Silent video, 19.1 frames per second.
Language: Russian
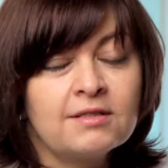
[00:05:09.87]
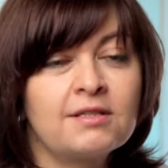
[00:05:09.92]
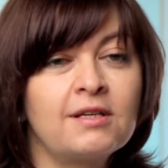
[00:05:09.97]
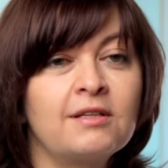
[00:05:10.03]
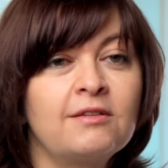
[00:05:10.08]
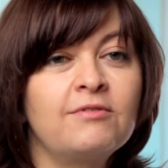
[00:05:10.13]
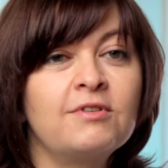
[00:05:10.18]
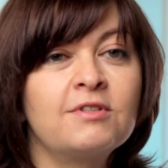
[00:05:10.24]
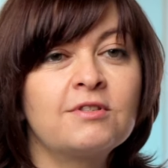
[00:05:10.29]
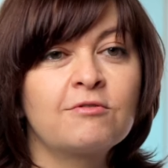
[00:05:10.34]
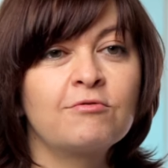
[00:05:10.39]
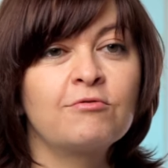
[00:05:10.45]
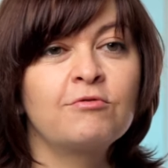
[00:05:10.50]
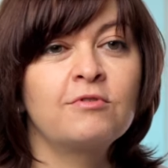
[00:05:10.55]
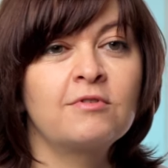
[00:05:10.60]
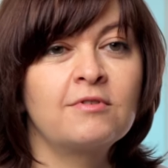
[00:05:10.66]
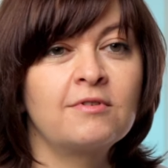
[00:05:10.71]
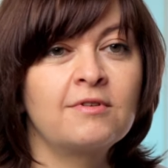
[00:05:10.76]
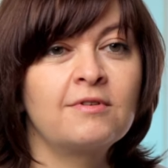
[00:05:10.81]

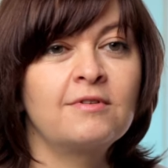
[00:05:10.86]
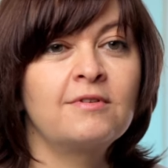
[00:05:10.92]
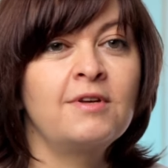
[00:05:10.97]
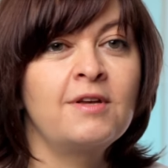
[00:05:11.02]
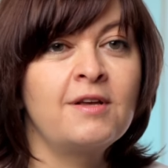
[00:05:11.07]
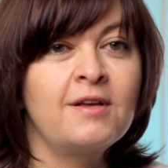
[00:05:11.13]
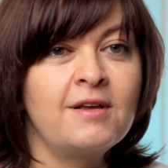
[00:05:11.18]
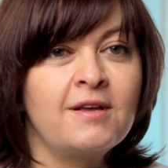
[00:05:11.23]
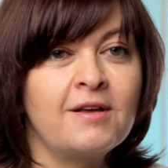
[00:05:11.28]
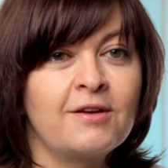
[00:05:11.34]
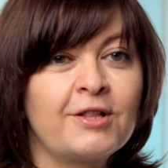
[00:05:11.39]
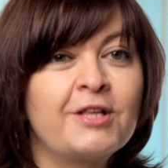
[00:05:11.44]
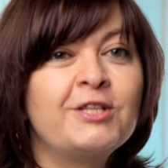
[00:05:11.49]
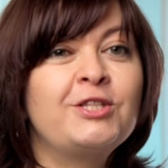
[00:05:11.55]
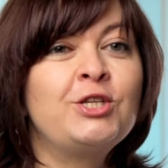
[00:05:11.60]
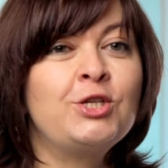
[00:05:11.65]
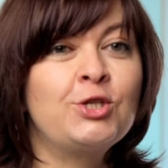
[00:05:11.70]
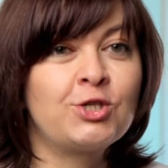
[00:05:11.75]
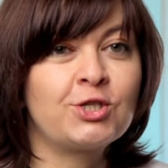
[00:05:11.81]
соответствуют э,
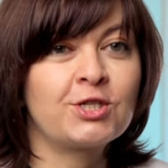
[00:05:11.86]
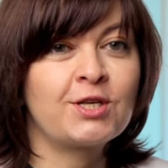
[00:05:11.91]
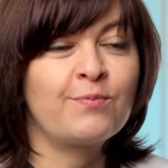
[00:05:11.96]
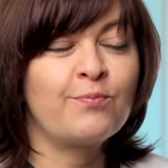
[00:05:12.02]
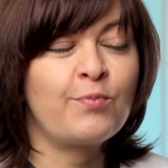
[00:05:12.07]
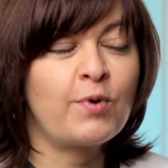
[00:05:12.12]
классическим